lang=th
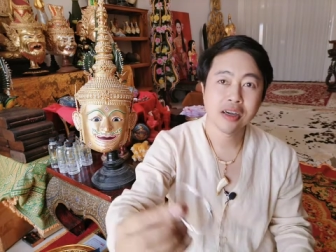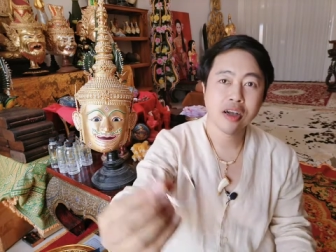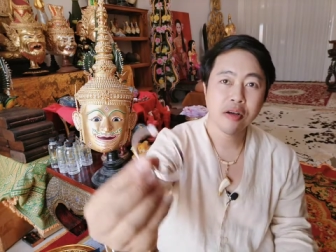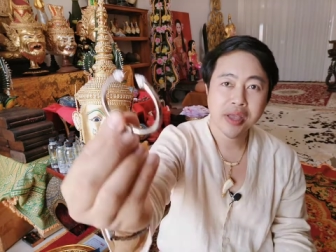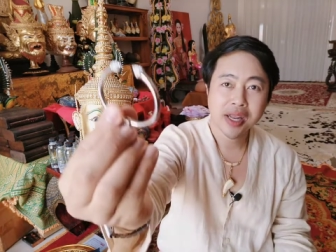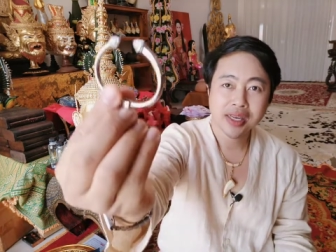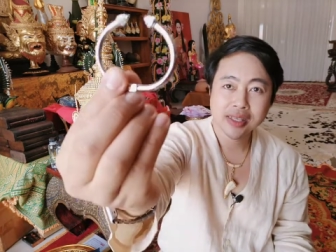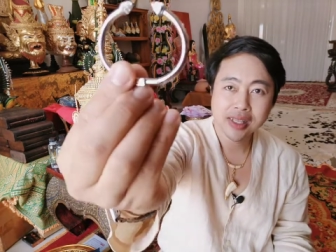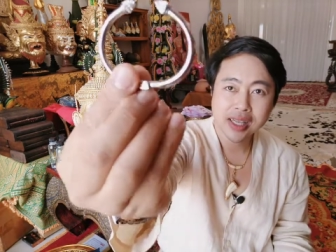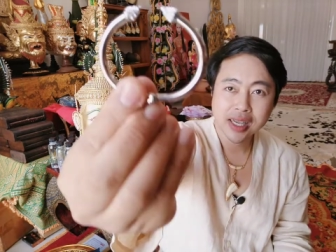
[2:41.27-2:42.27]
ก็เป็น
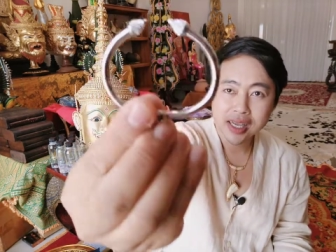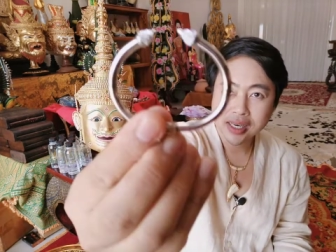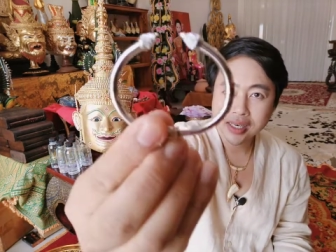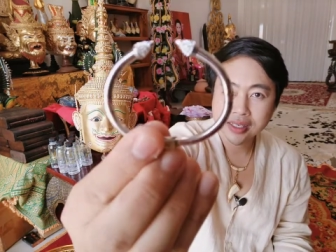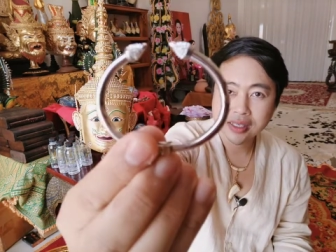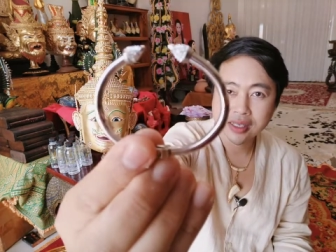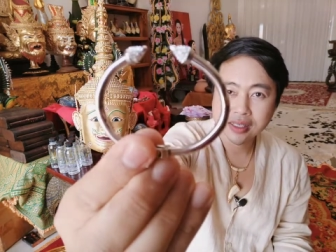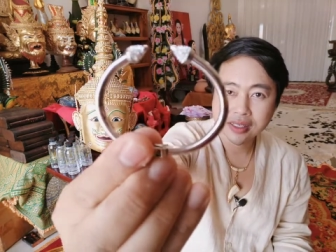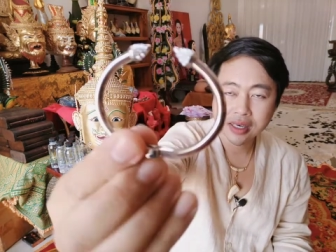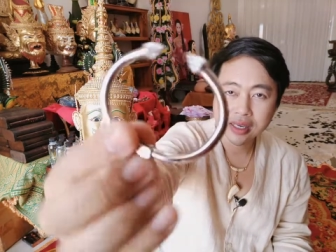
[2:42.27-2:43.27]
สีเงิน
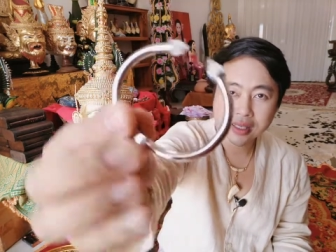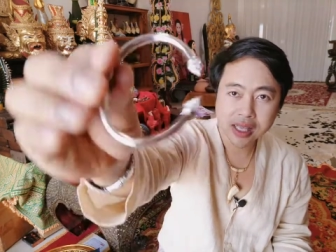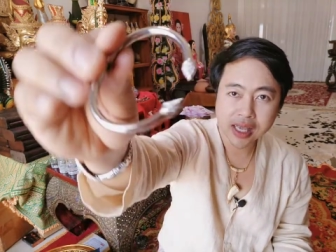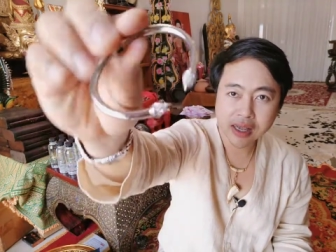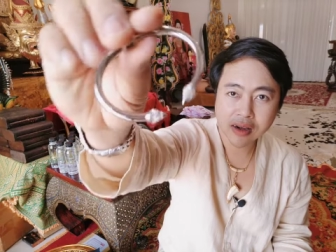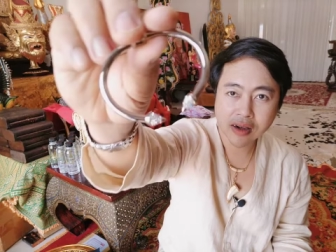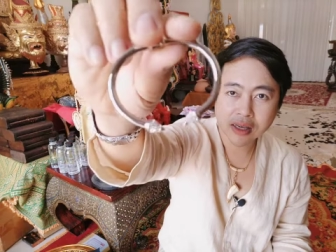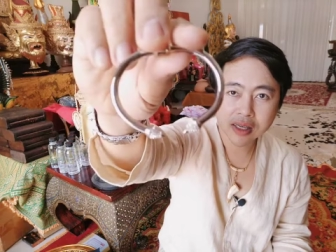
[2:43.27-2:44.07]
หรือสีของ